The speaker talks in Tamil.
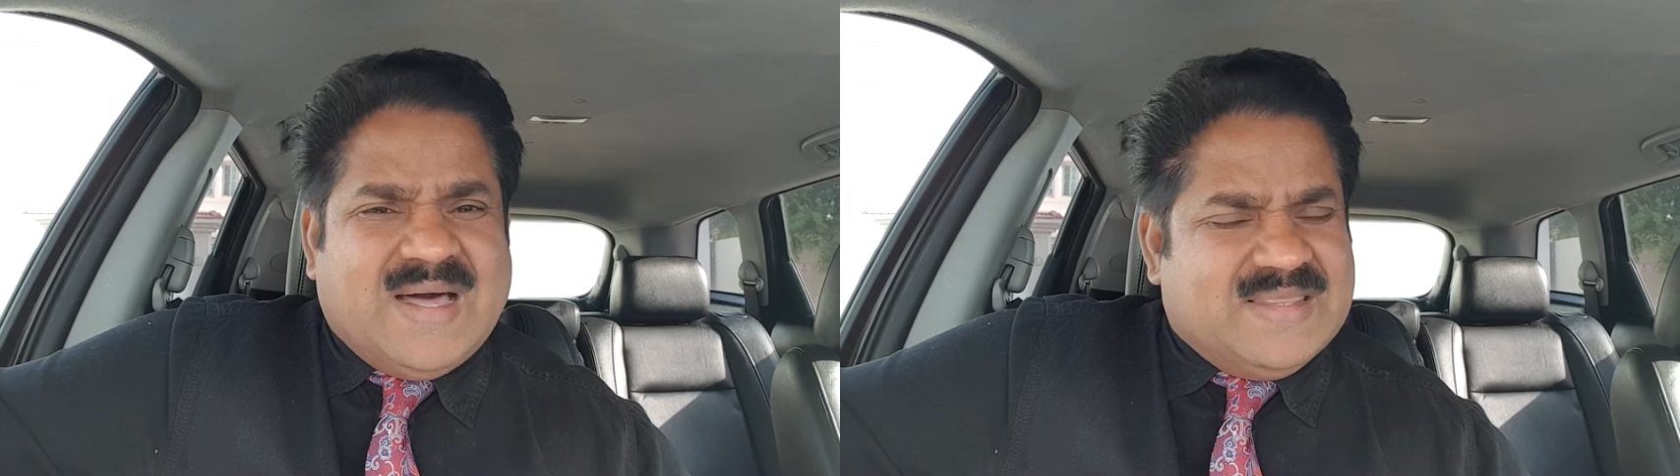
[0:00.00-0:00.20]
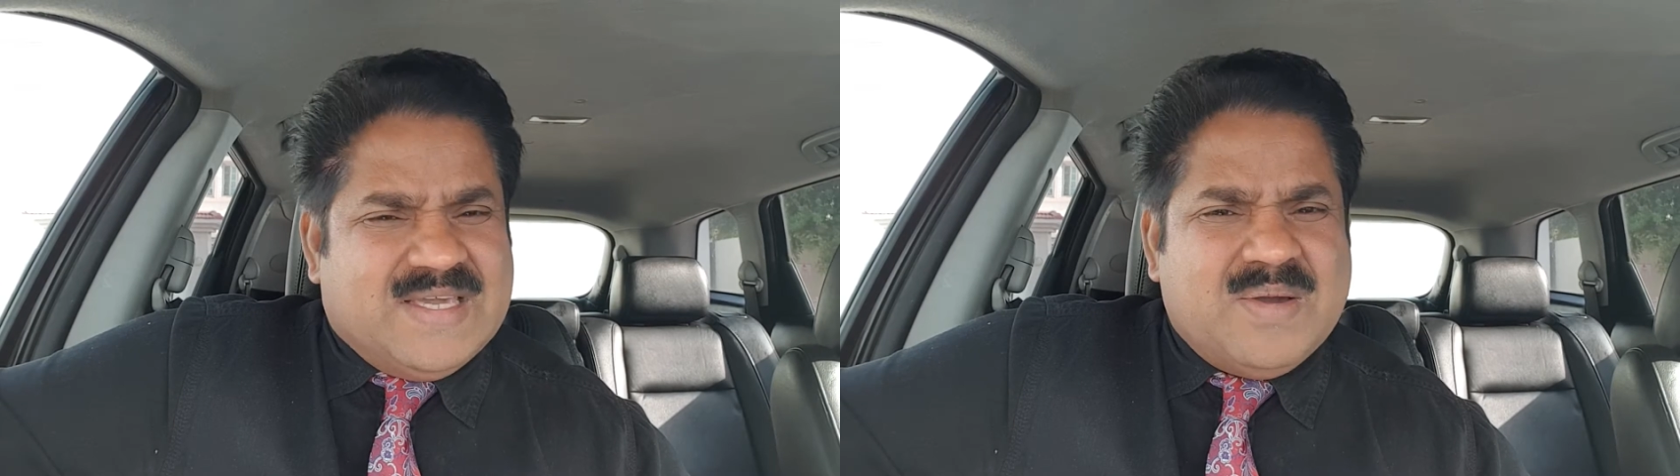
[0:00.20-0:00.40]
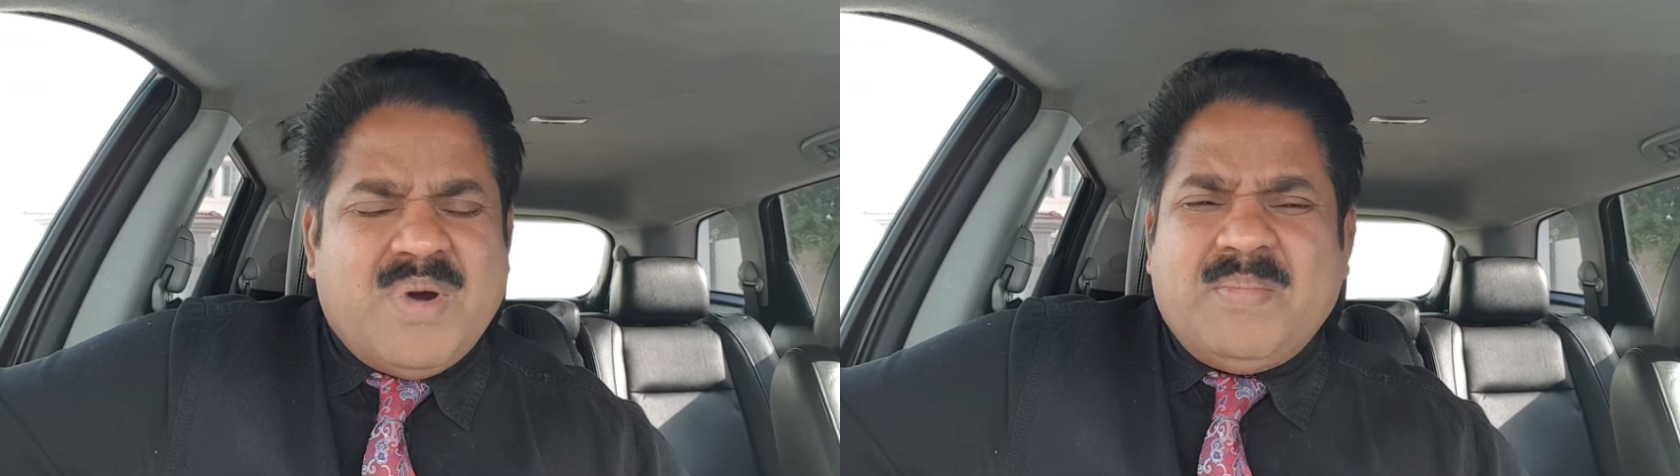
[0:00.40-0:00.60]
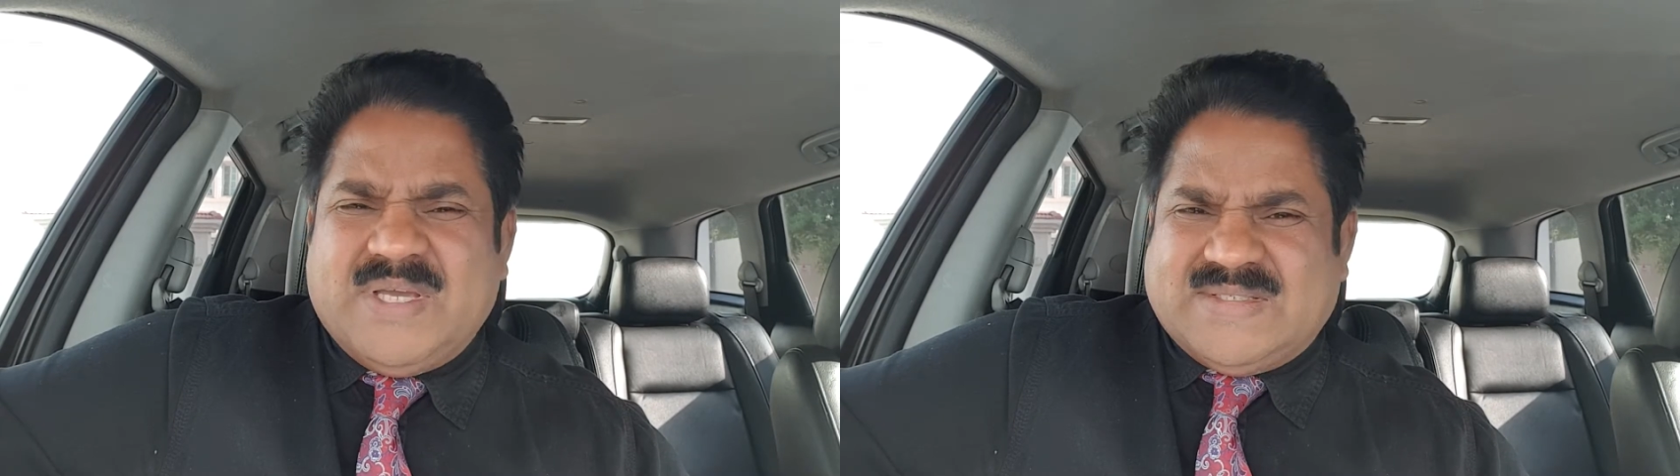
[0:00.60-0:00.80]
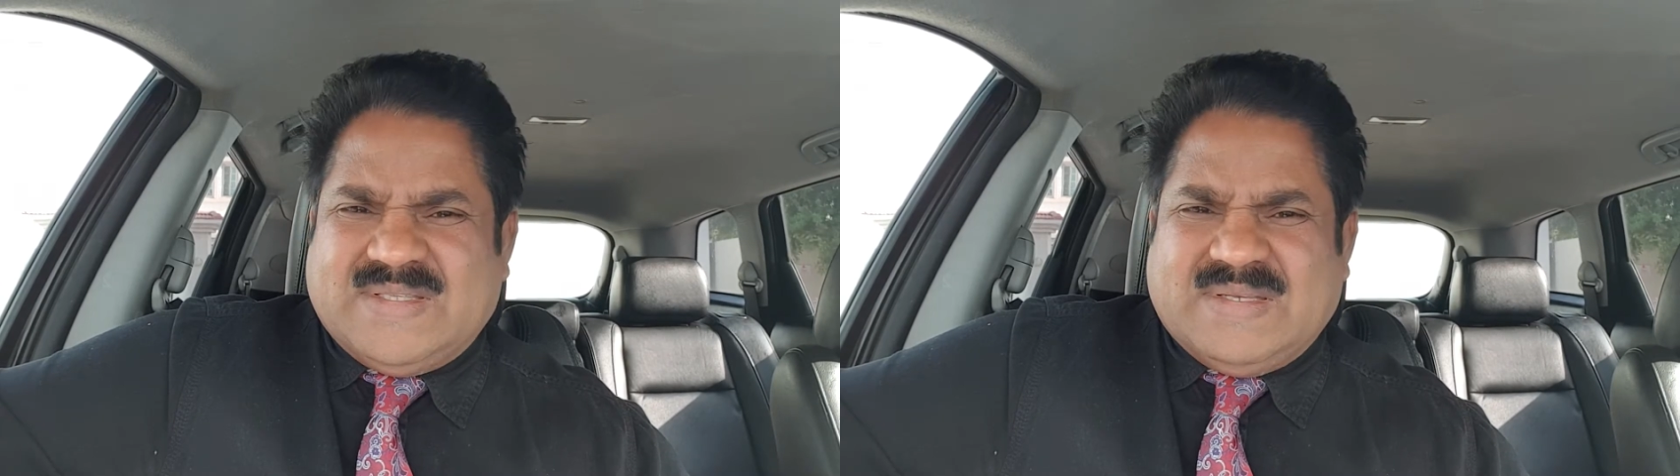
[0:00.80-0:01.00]
அதிகமாக
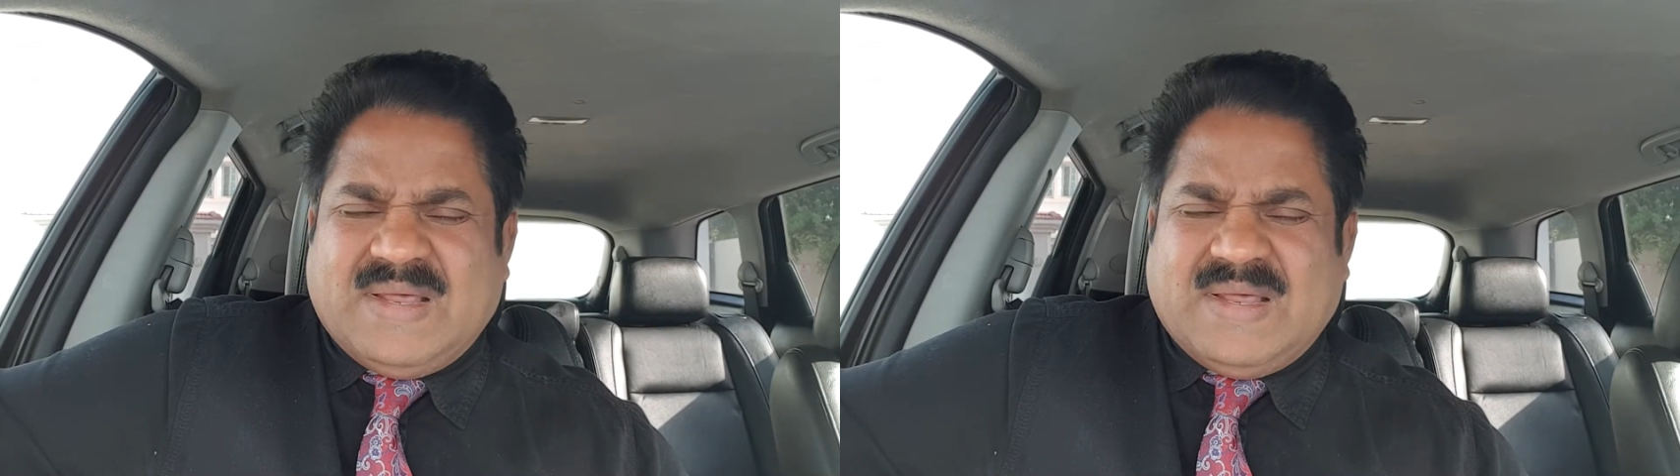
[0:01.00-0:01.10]
பேசுது